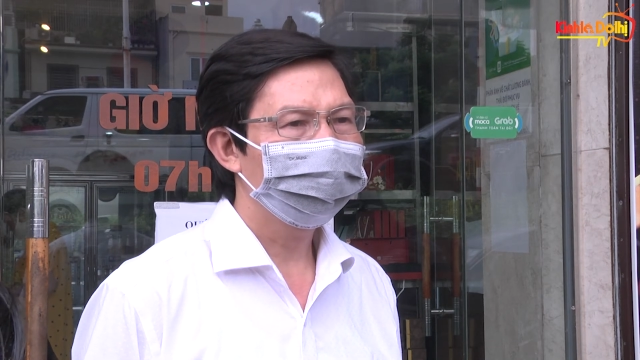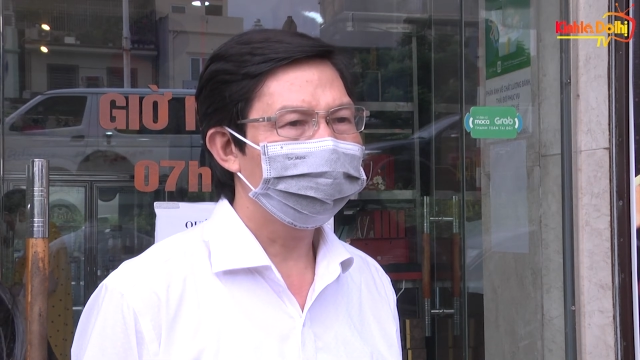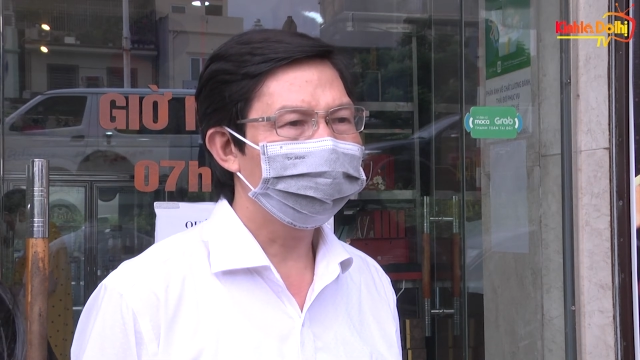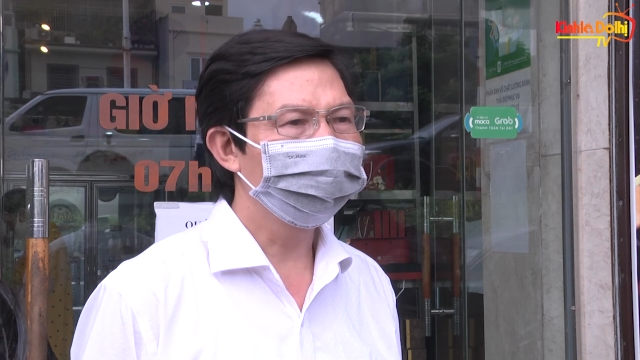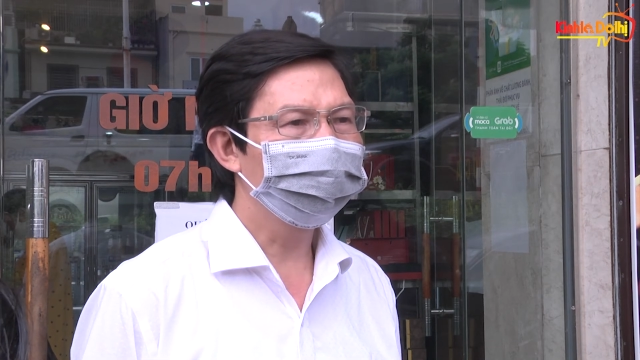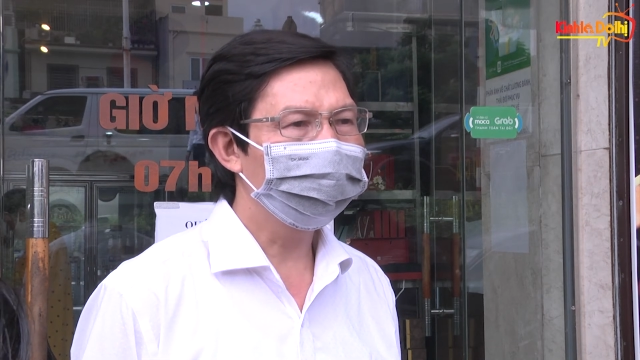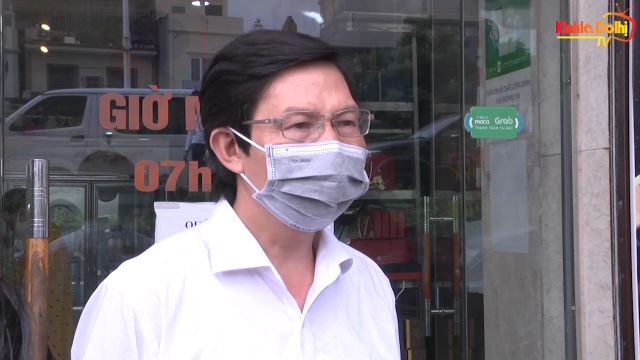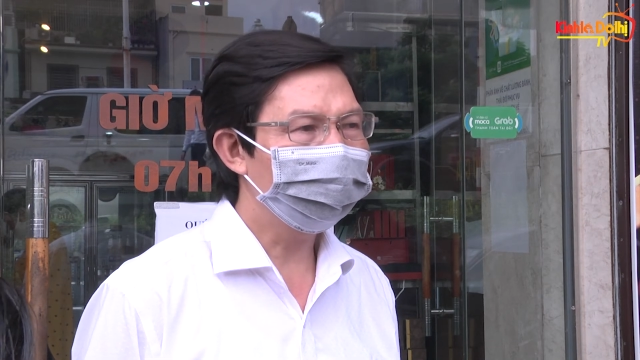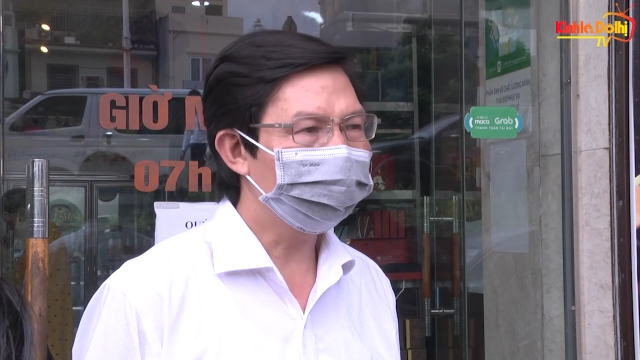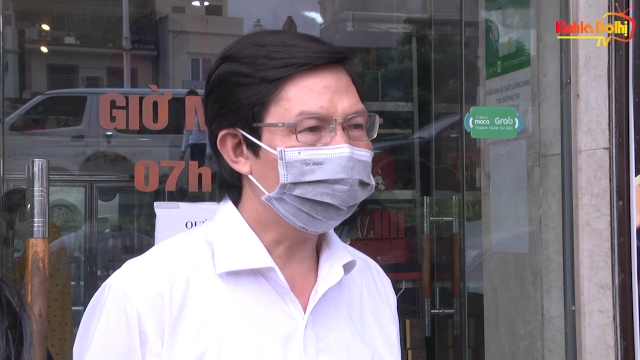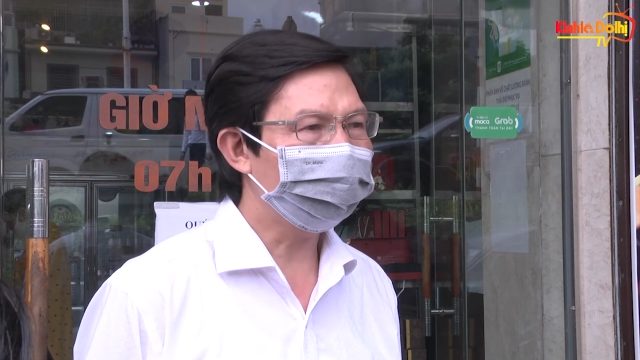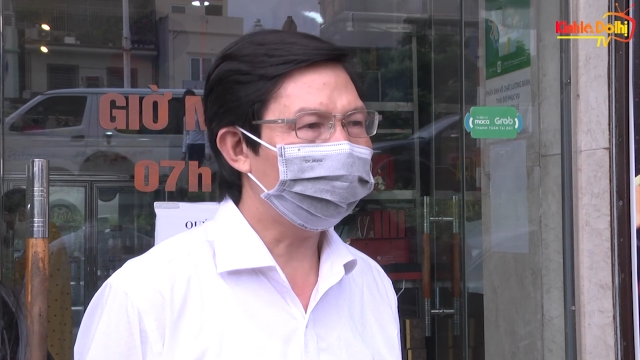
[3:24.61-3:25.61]
và thông tin
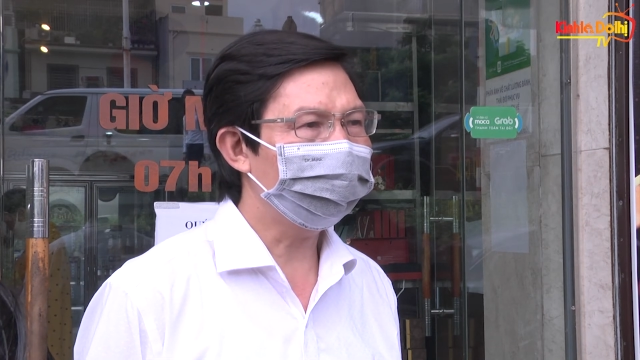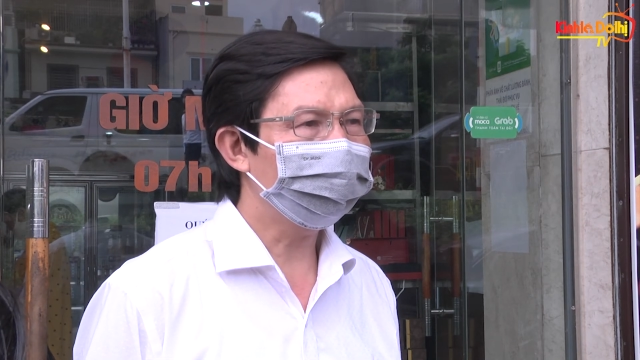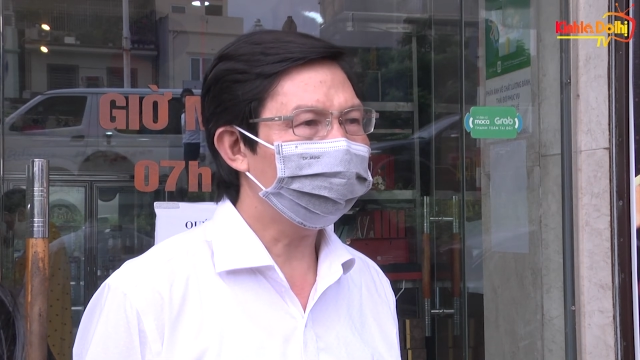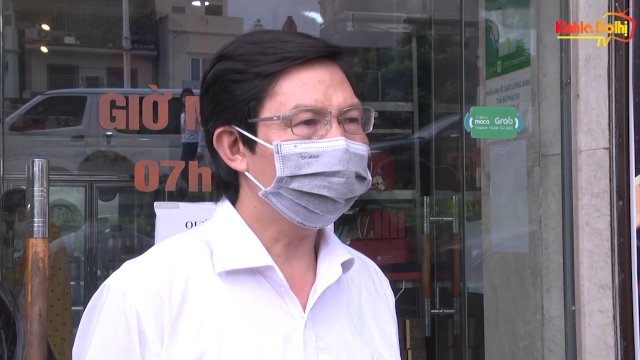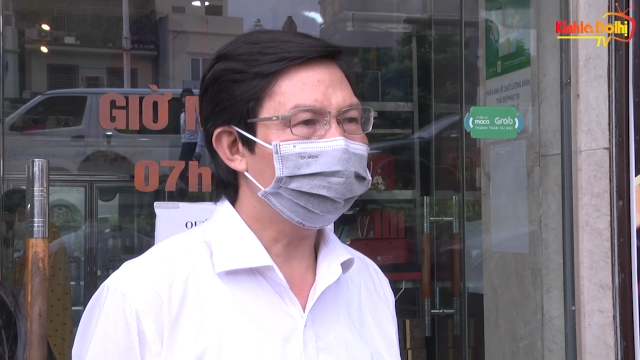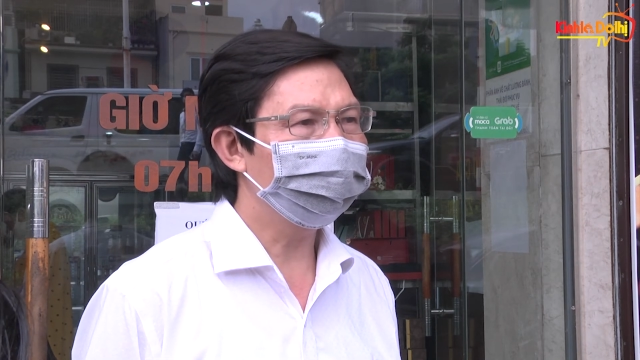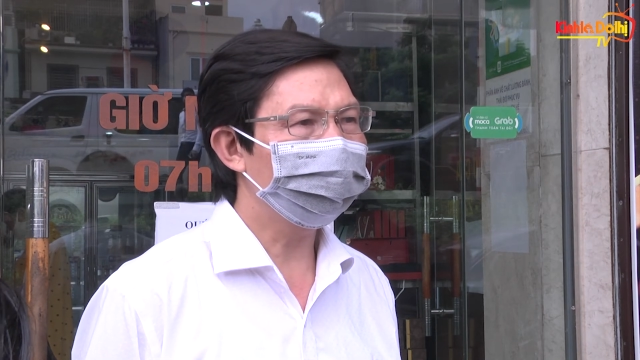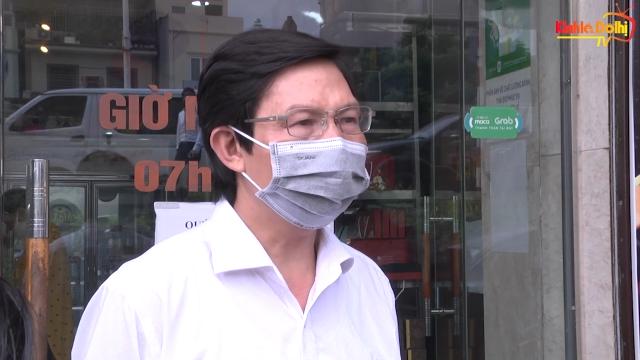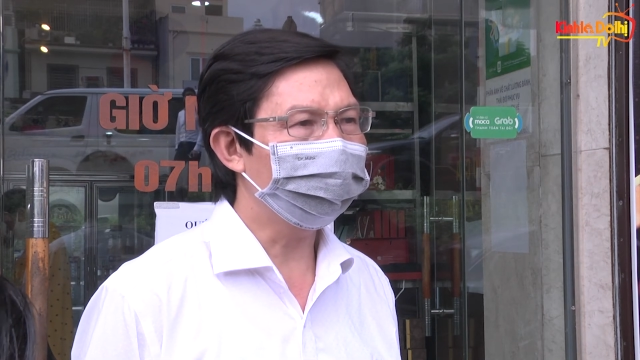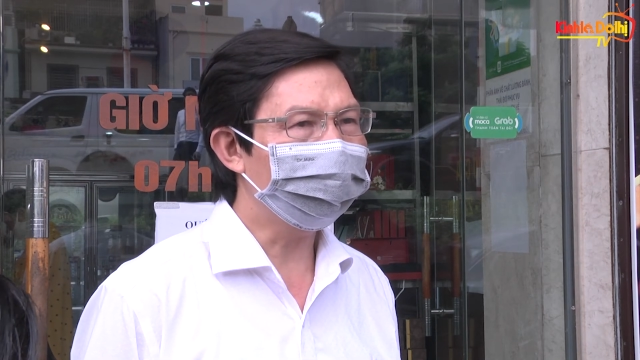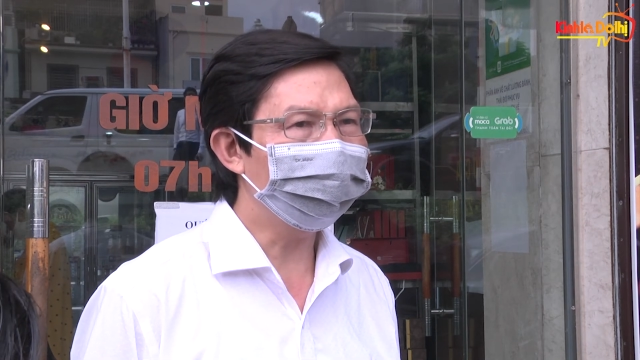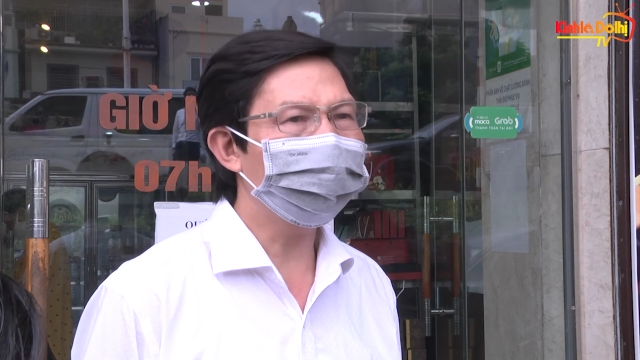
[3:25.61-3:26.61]
rộng rãi các cái cơ
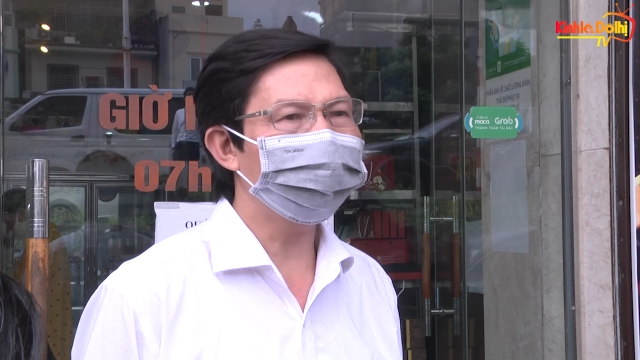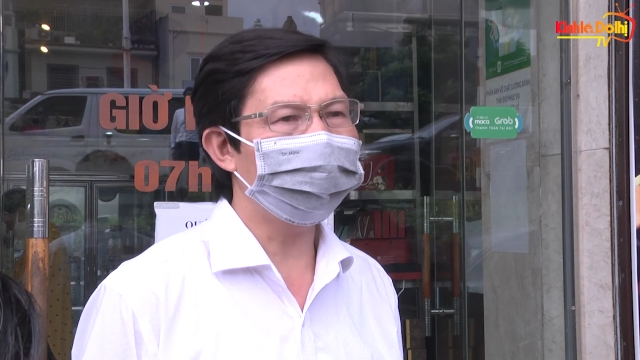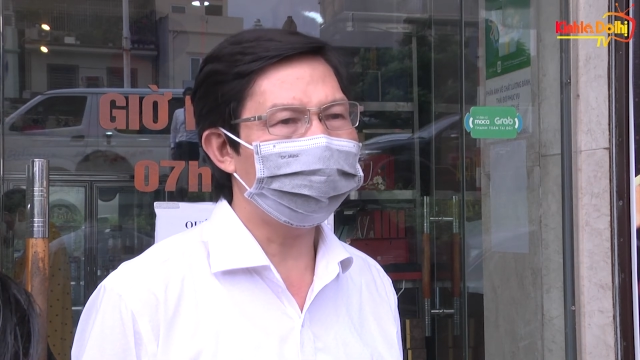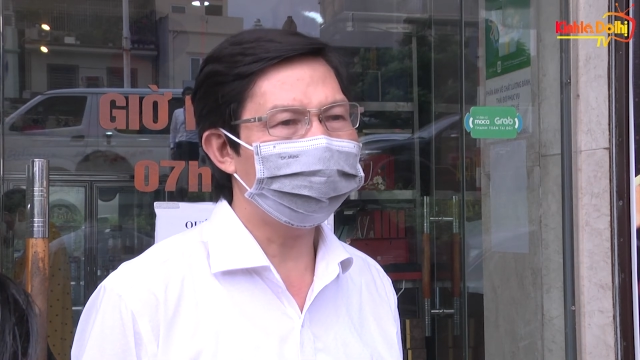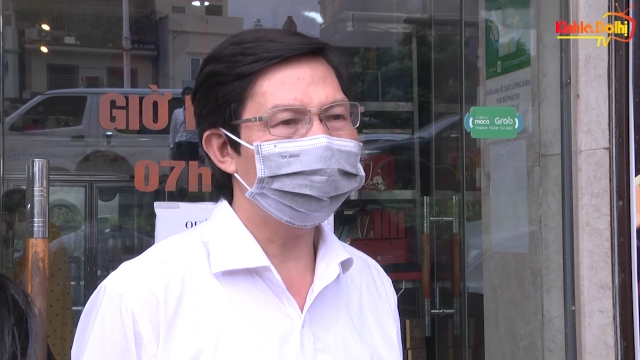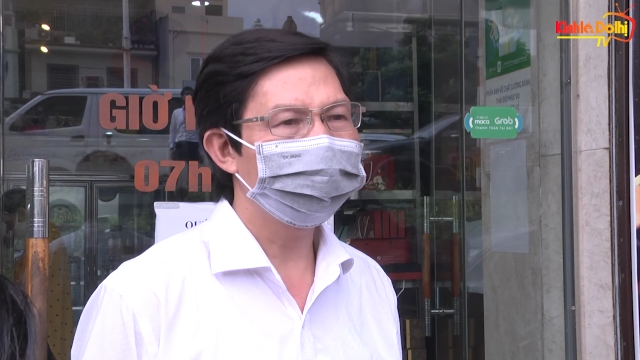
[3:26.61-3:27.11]
sở không đảm bảo